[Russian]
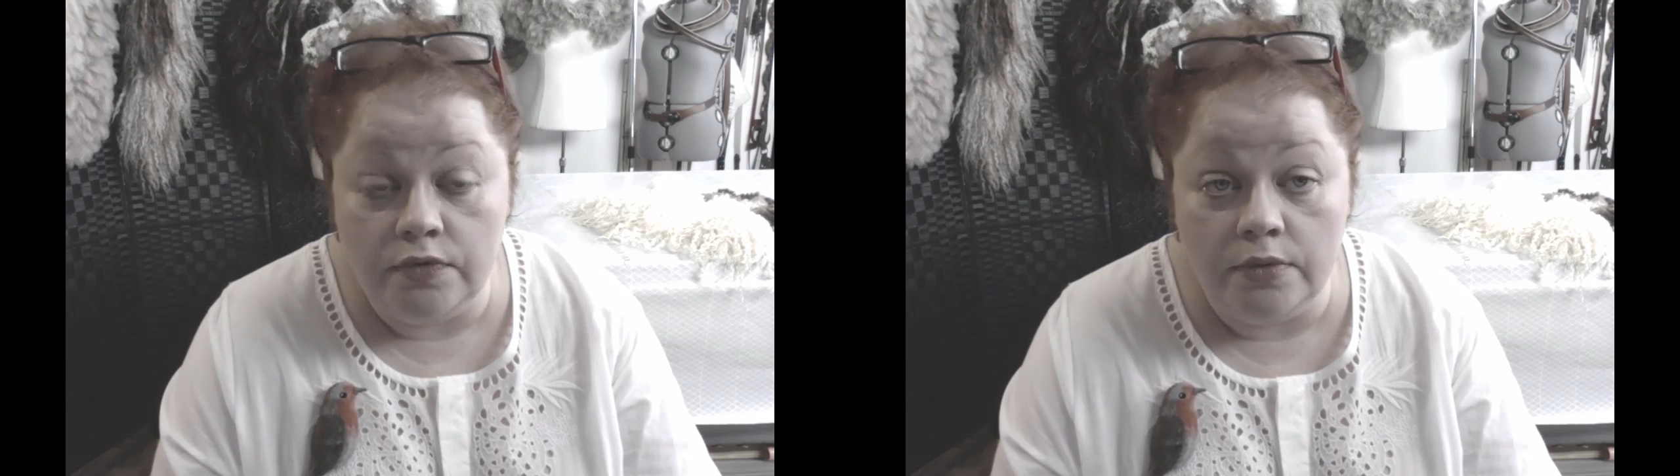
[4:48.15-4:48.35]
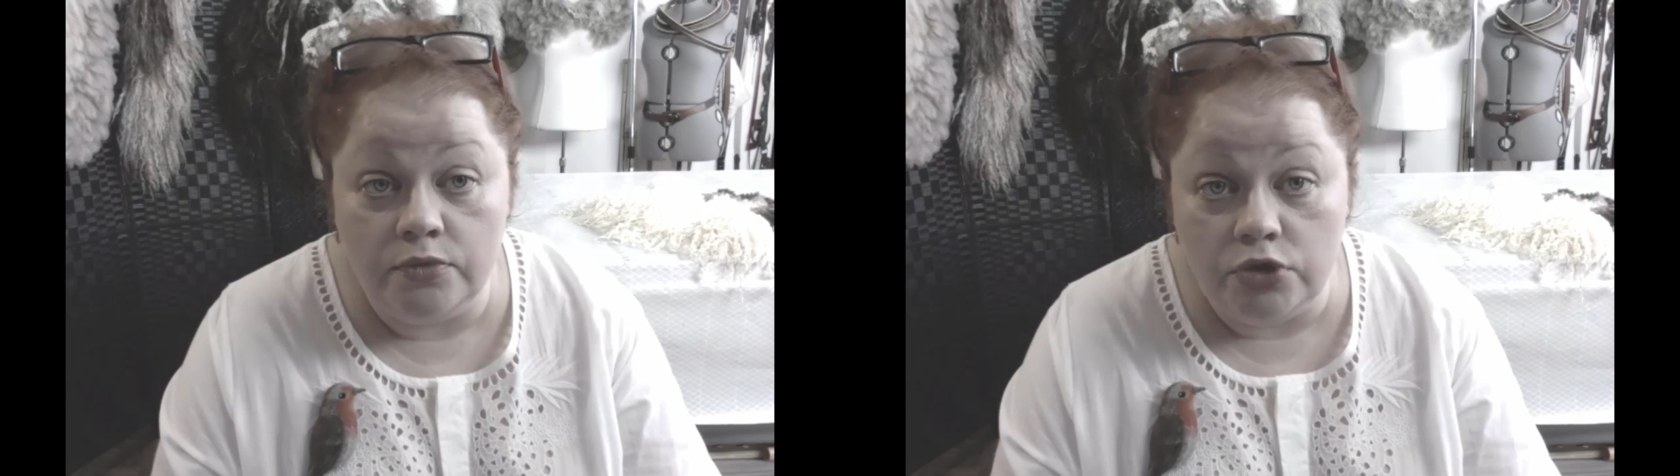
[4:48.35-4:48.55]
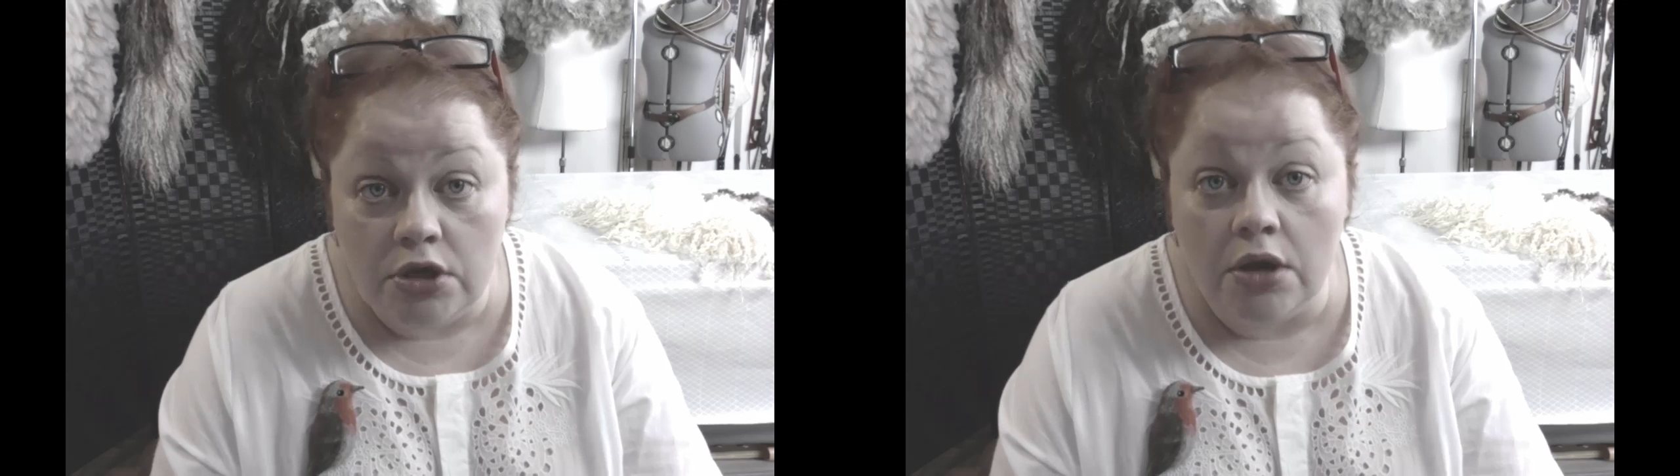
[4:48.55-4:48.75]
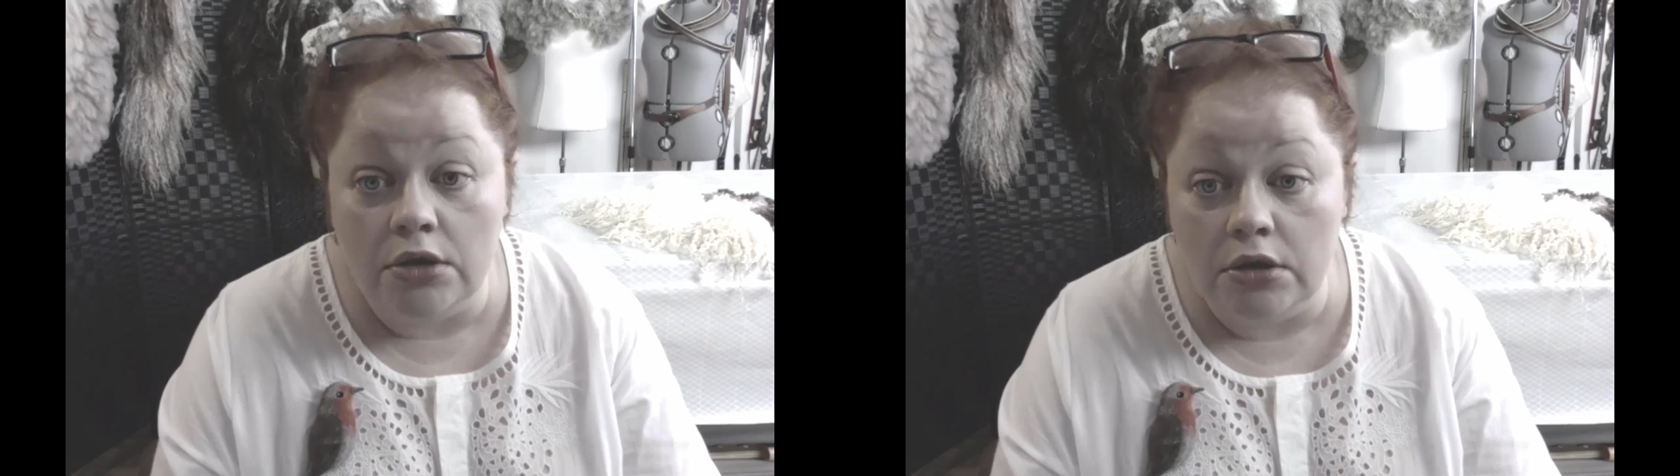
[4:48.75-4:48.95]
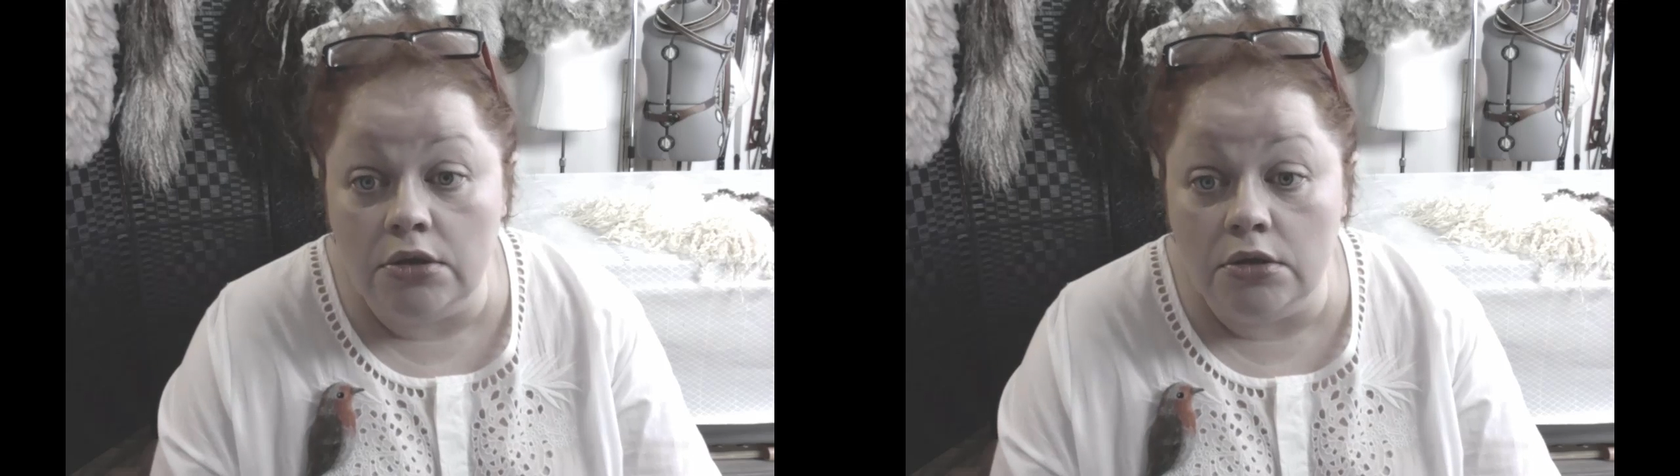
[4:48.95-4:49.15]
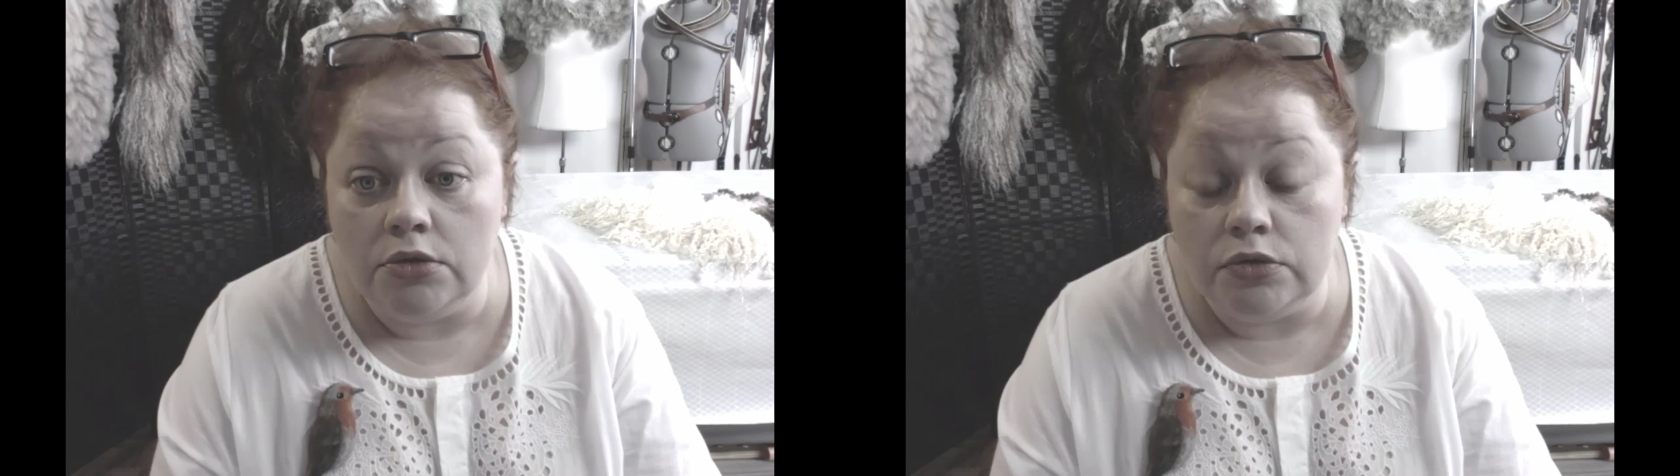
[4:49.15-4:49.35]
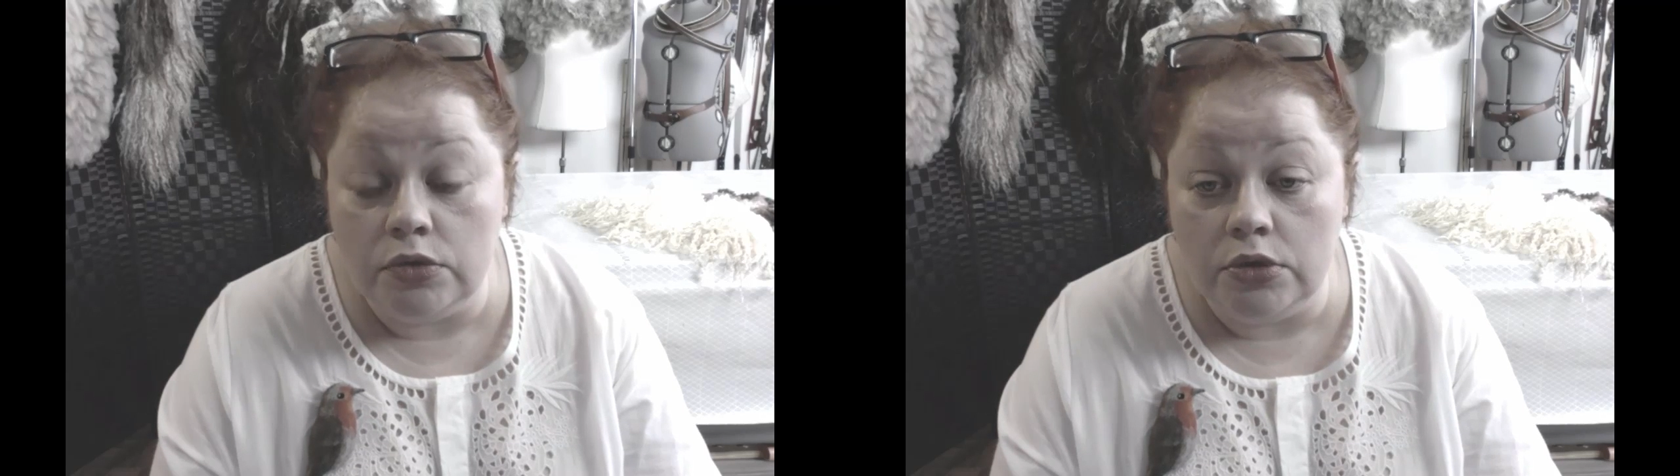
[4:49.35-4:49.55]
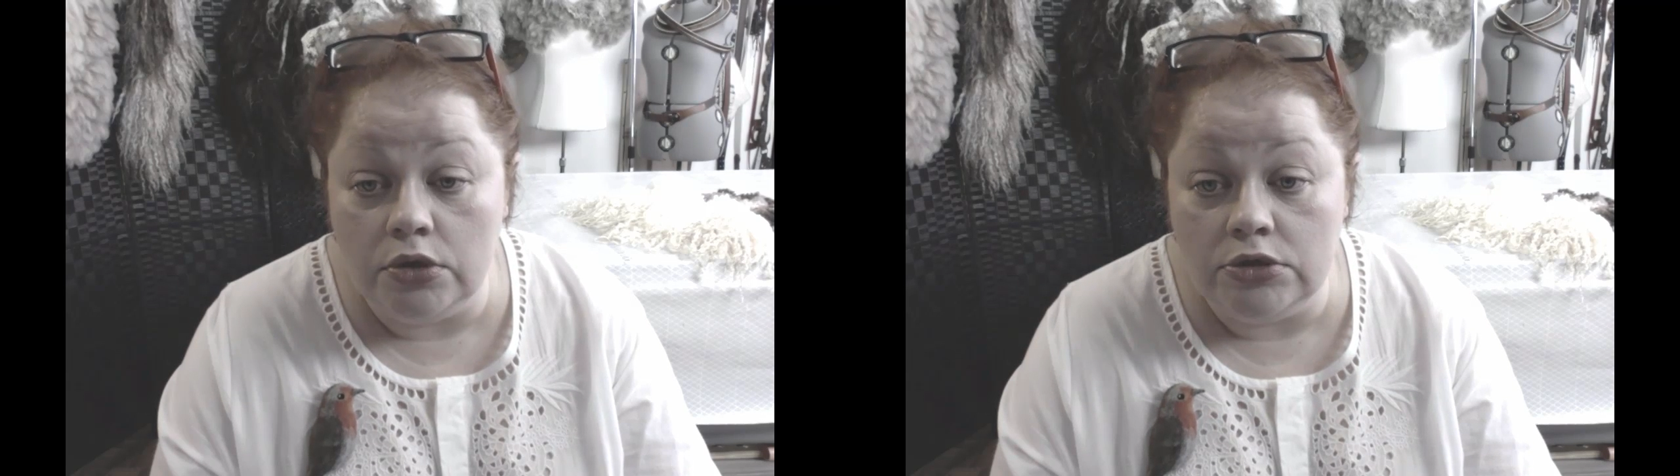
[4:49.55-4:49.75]
вам нужны какие-то
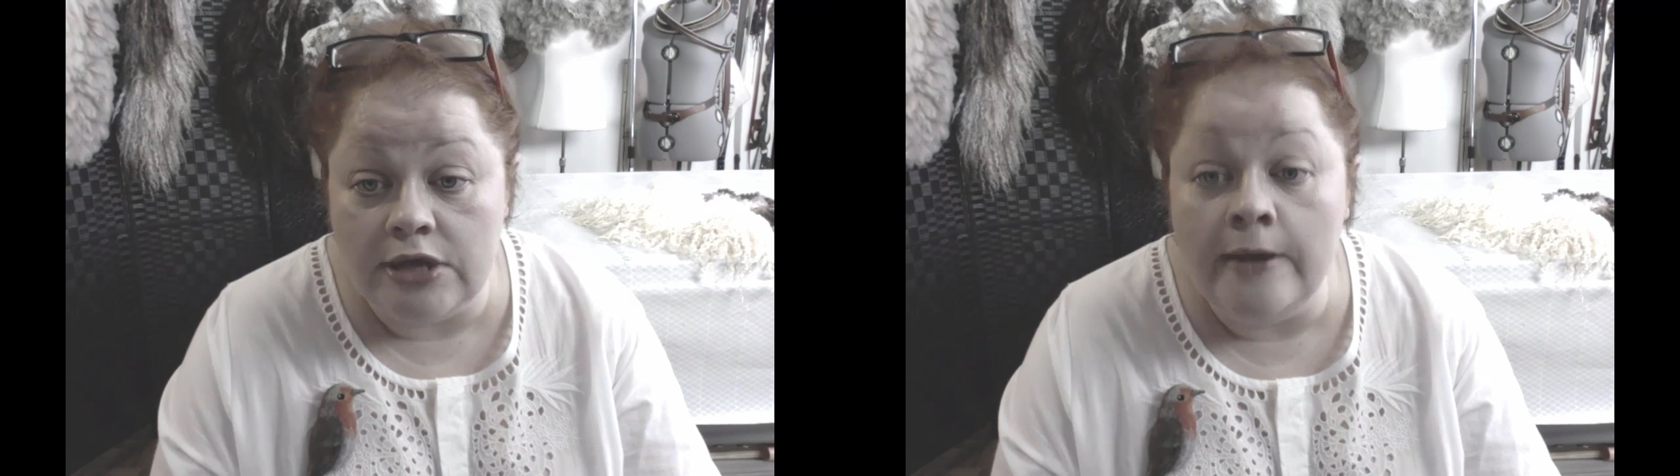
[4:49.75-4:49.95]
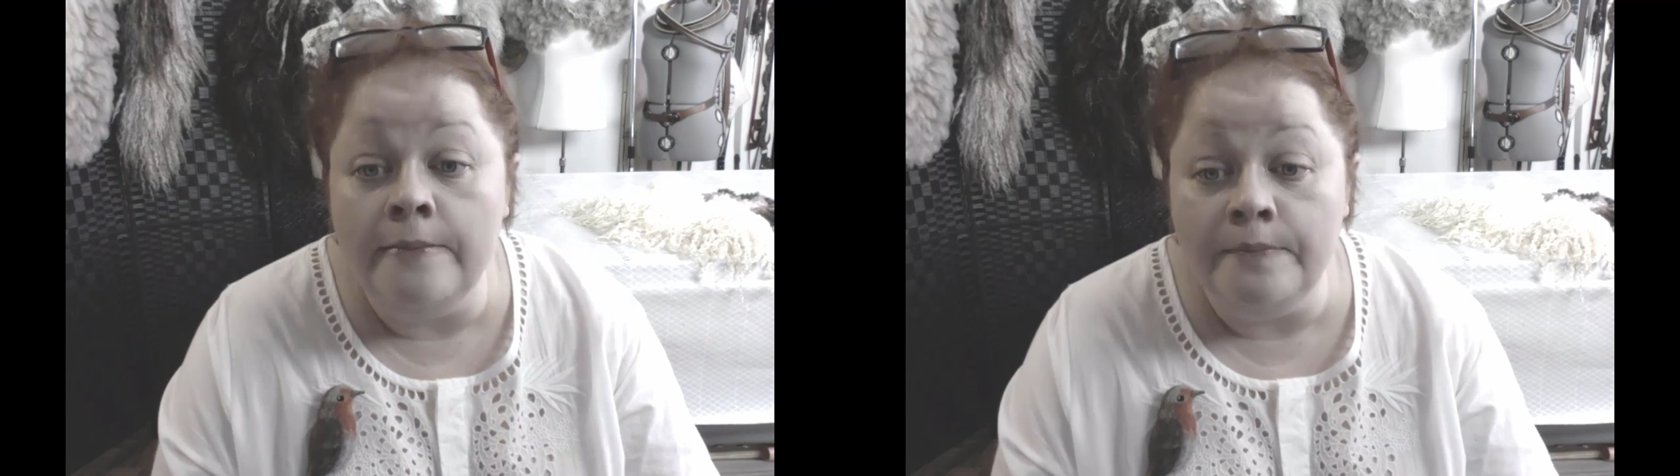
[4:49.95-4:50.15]
консультации,